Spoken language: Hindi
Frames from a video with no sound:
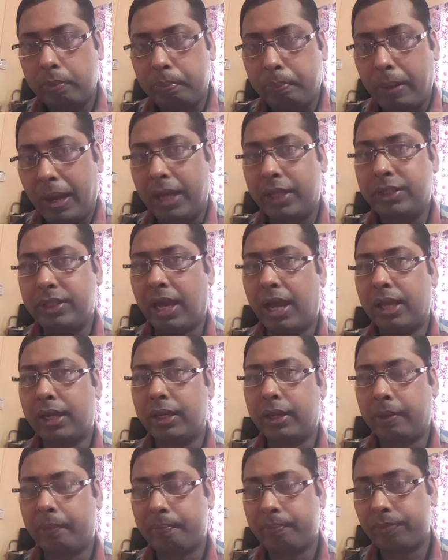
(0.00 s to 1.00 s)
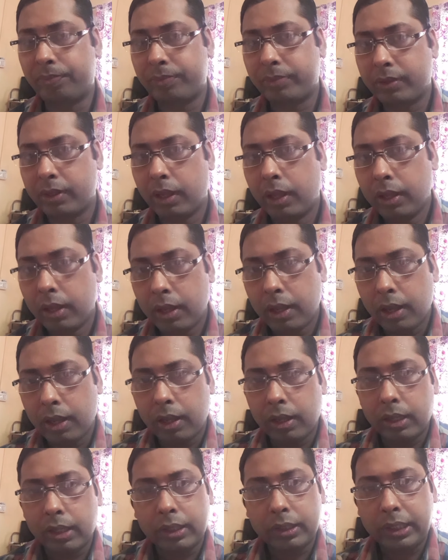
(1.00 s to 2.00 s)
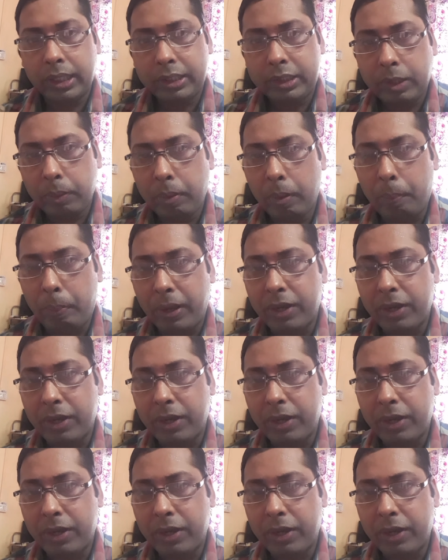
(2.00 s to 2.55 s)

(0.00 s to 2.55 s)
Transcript: पहचान है किसी भी